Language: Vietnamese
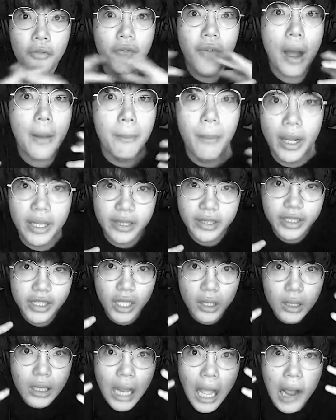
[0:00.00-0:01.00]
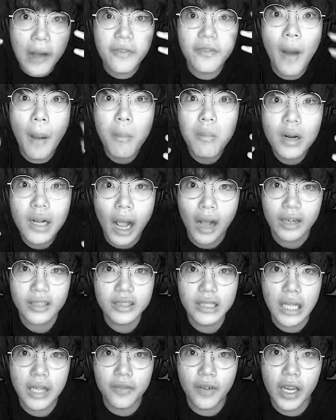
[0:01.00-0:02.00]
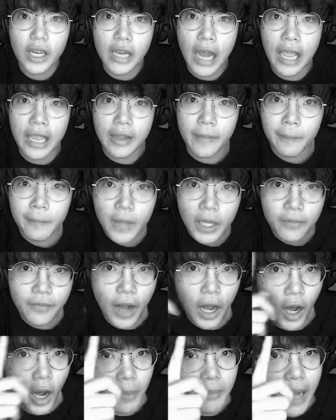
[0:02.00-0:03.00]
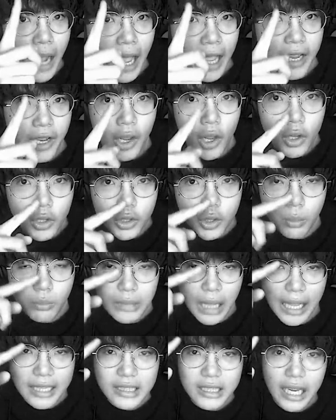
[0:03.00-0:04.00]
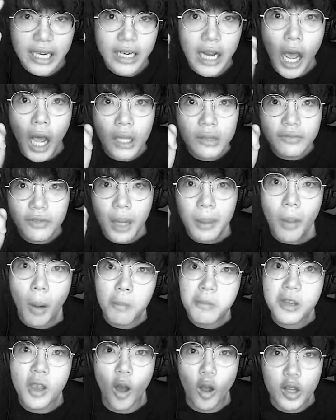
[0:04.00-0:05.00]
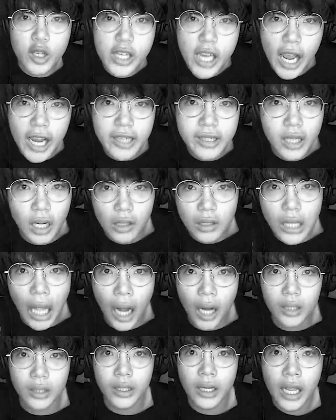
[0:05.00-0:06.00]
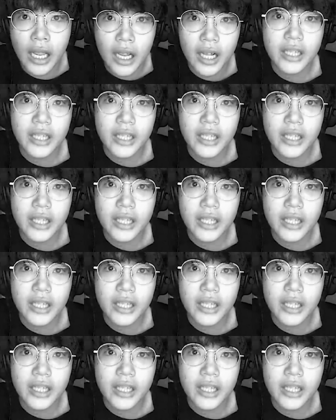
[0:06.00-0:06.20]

Và mình chính là Phong Cận TV đây Và hôm nay chúng ta sẽ đến với một trò chơi tử thần